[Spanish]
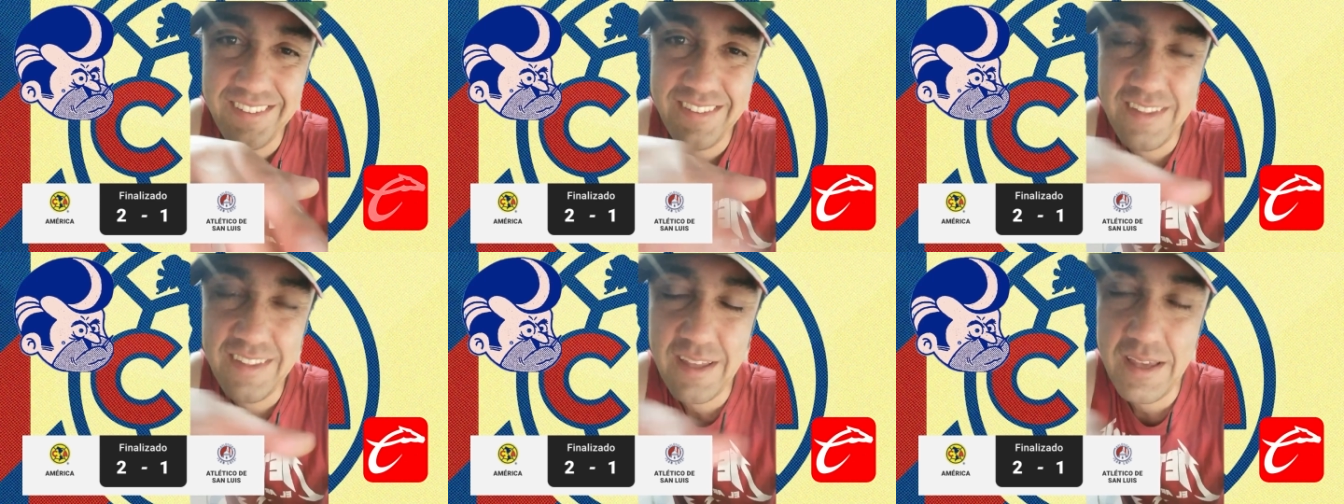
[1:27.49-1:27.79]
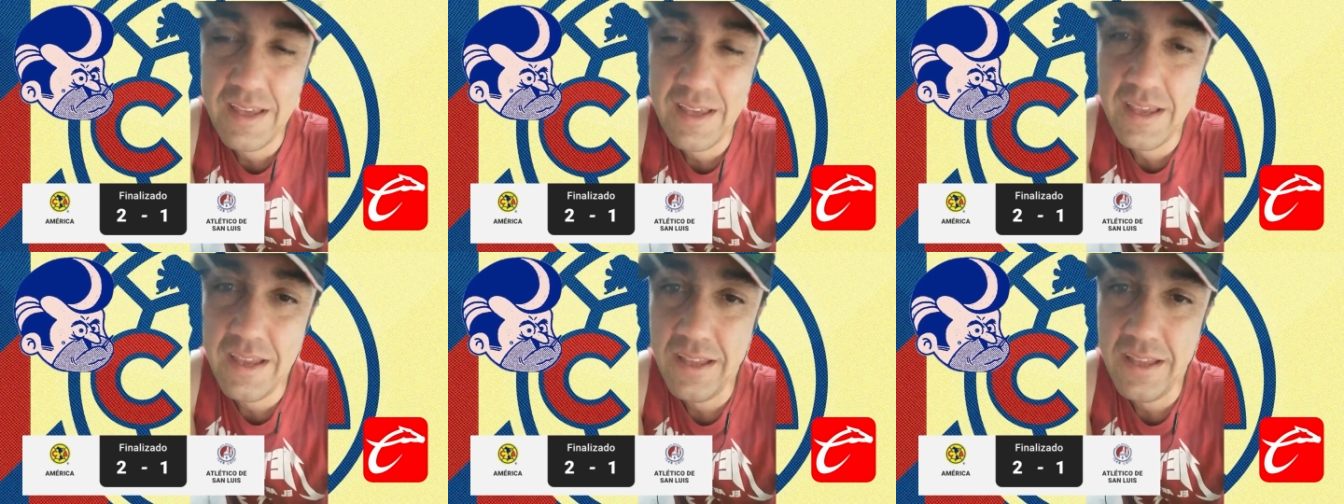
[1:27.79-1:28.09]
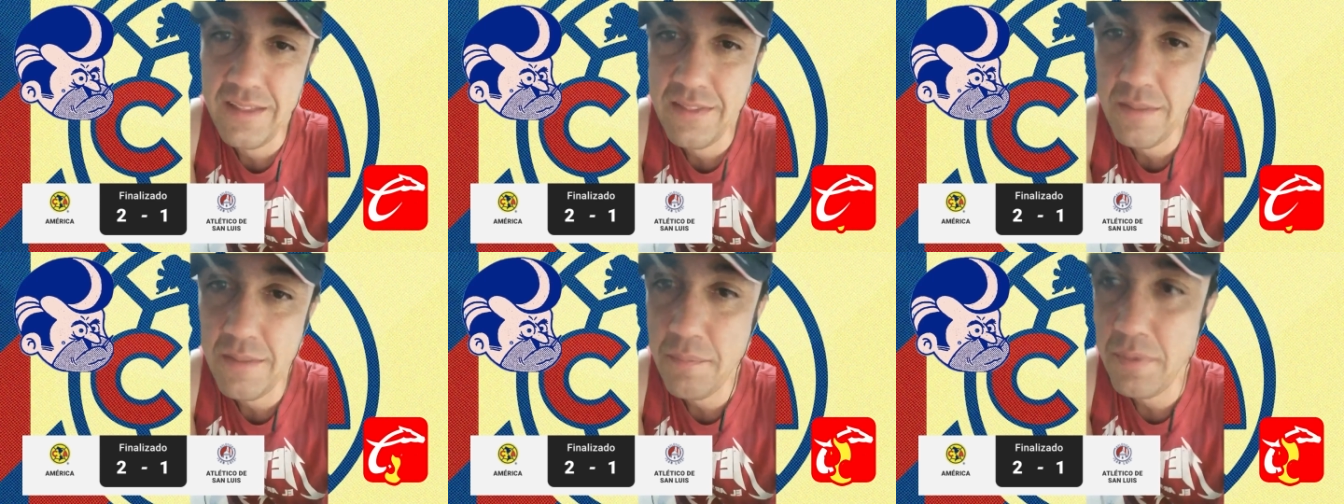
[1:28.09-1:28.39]

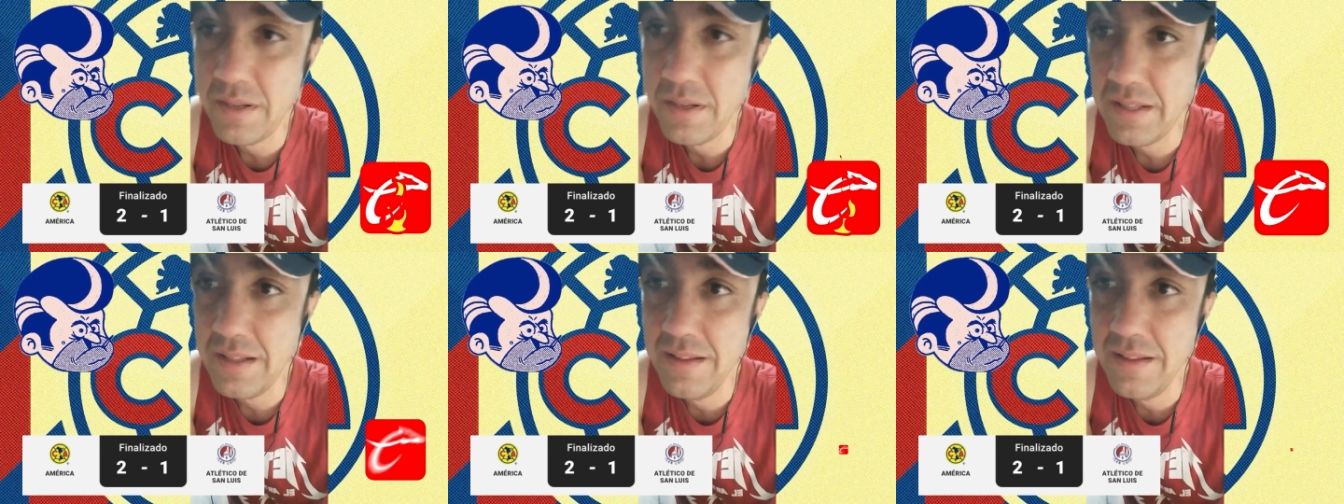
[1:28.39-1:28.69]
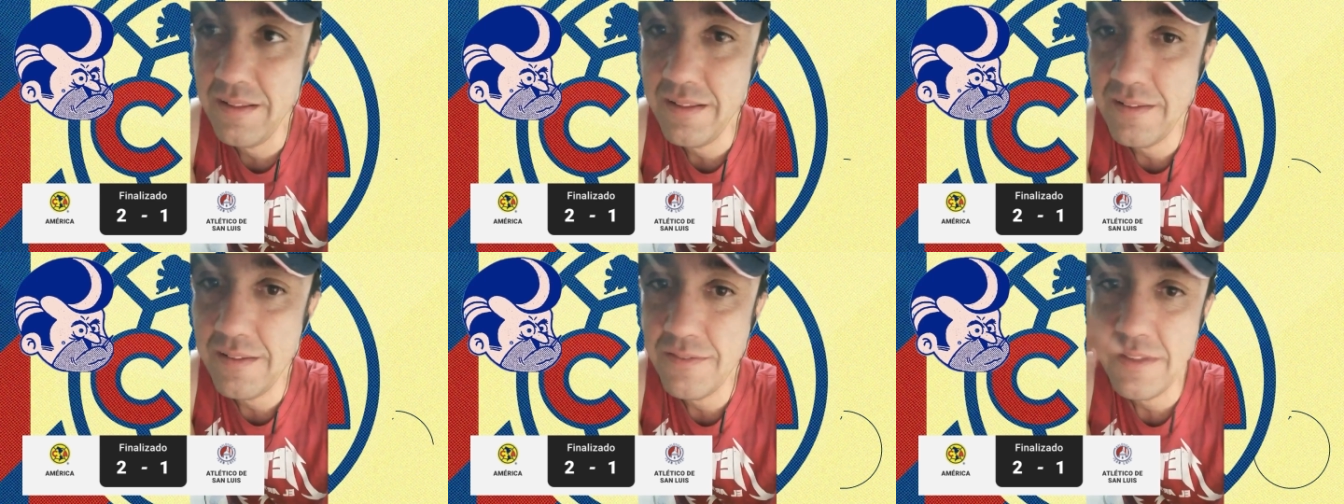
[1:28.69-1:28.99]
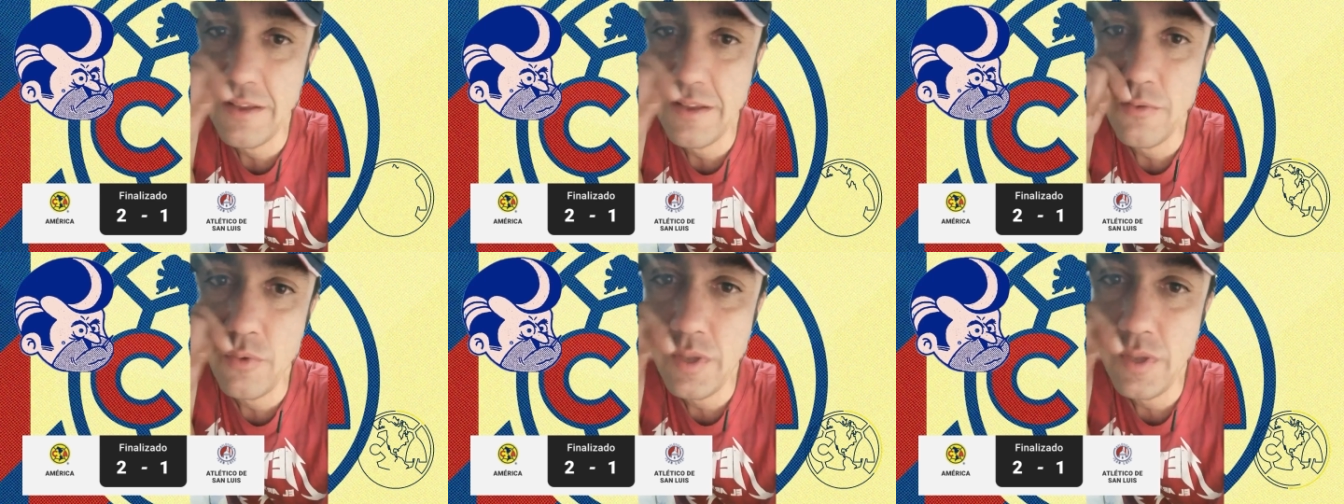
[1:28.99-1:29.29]
de, de parte del
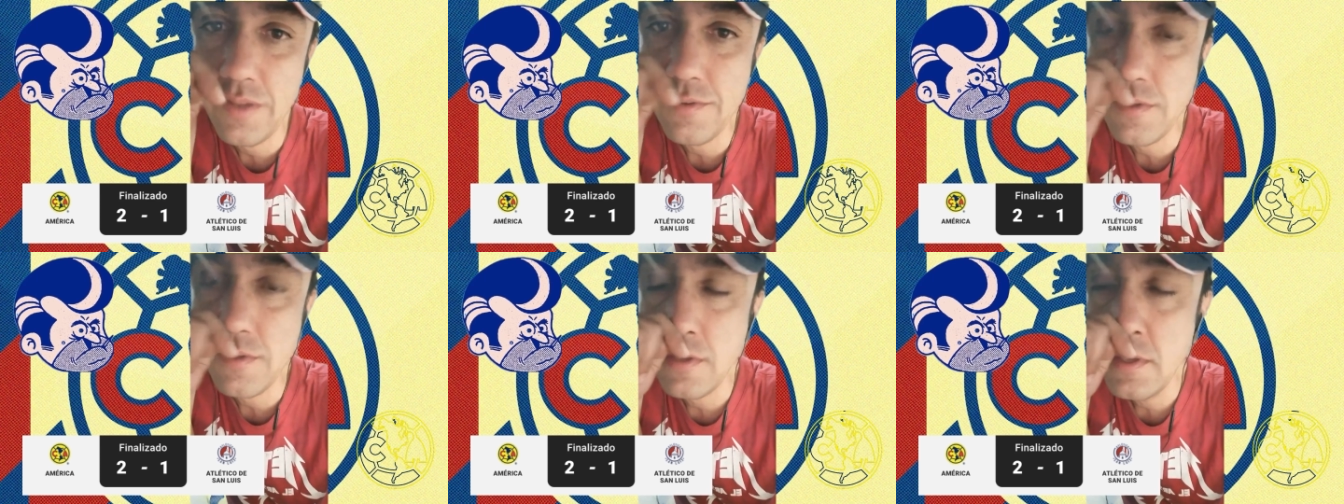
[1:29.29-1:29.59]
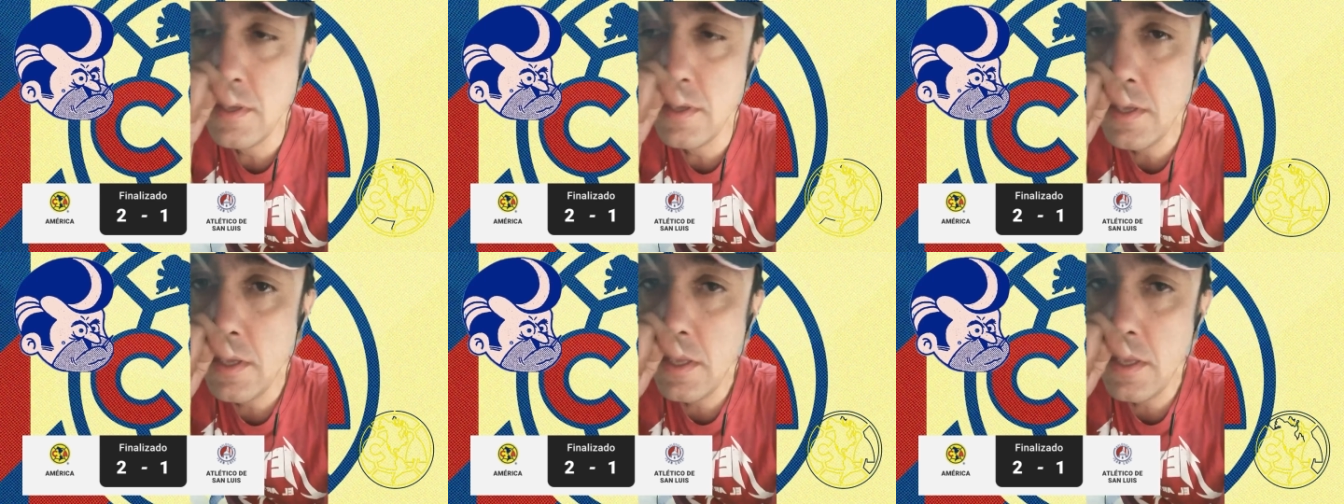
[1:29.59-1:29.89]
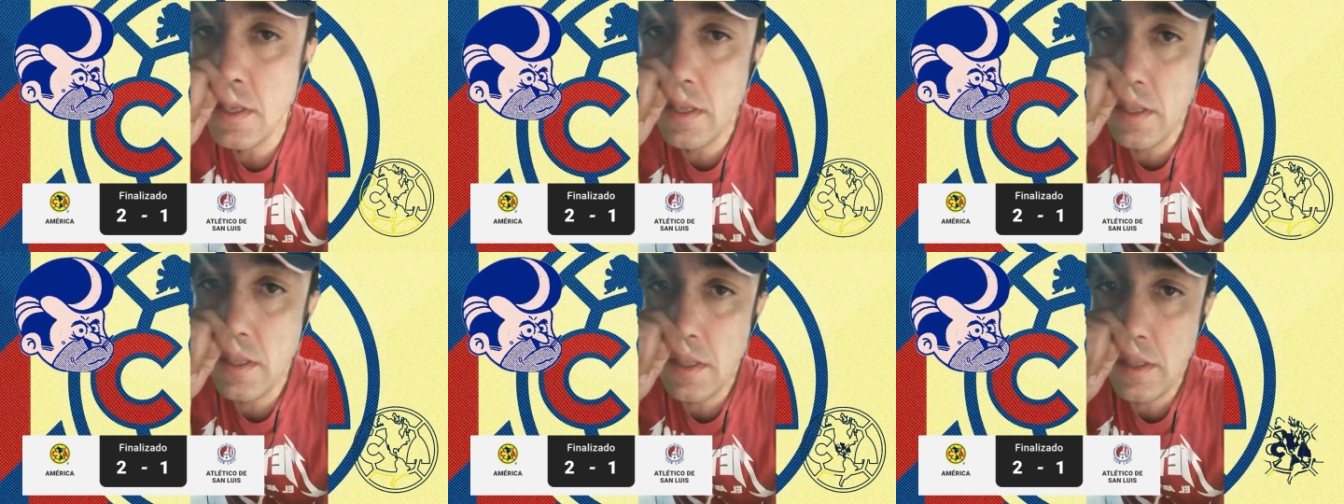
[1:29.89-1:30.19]
San Luis.
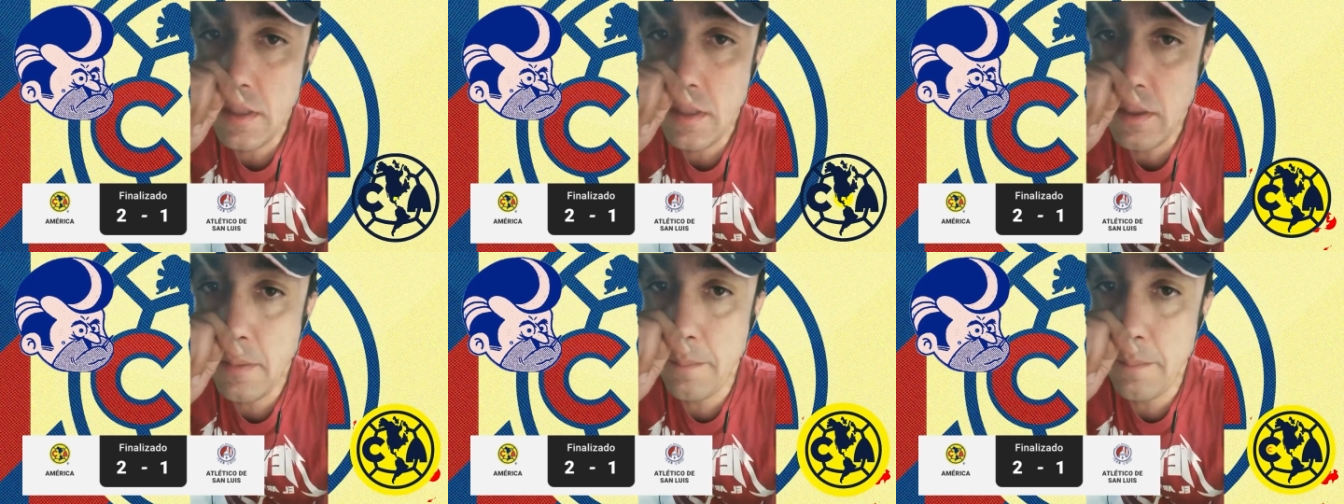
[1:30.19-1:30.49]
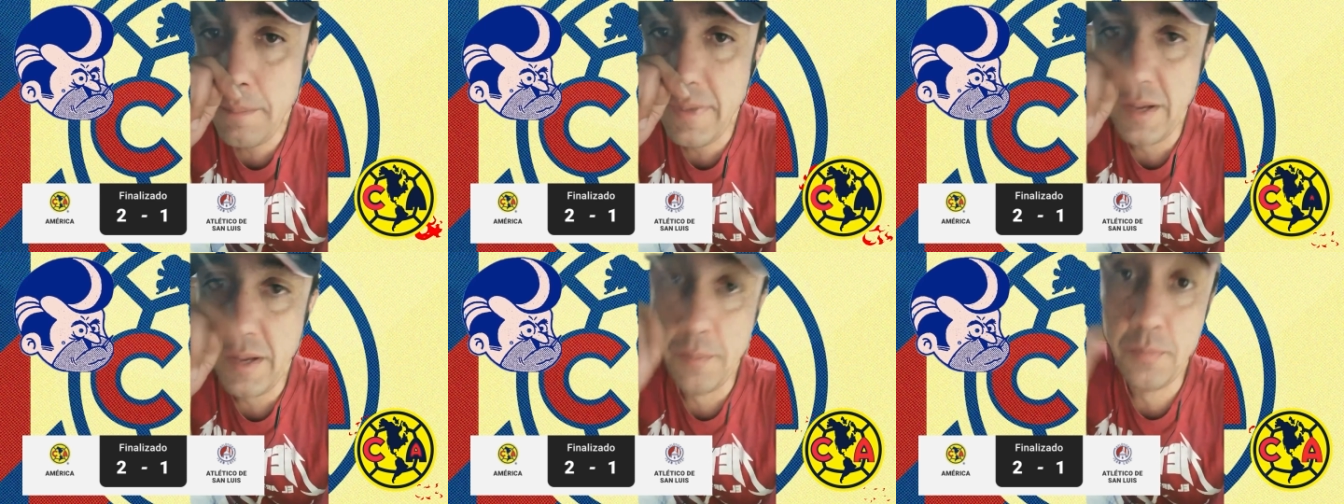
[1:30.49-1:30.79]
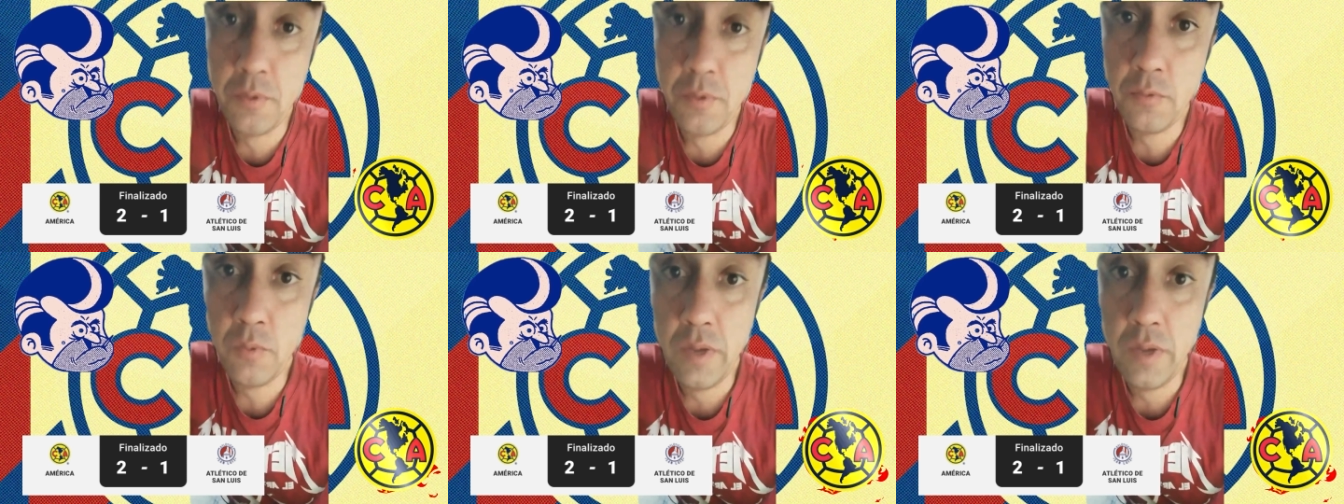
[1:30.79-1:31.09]
Pero
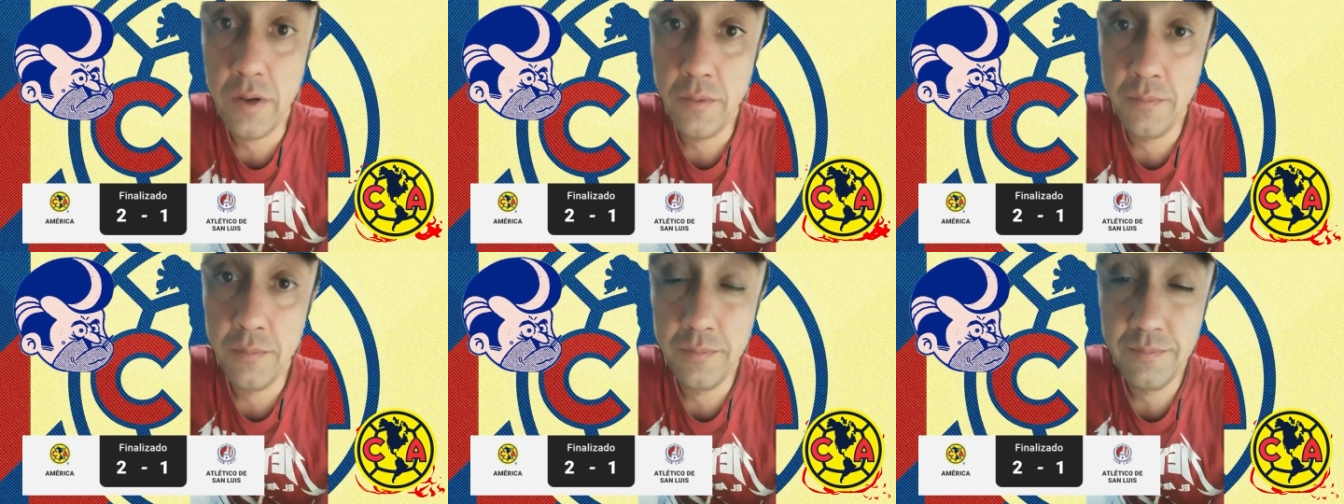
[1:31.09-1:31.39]
pues bueno,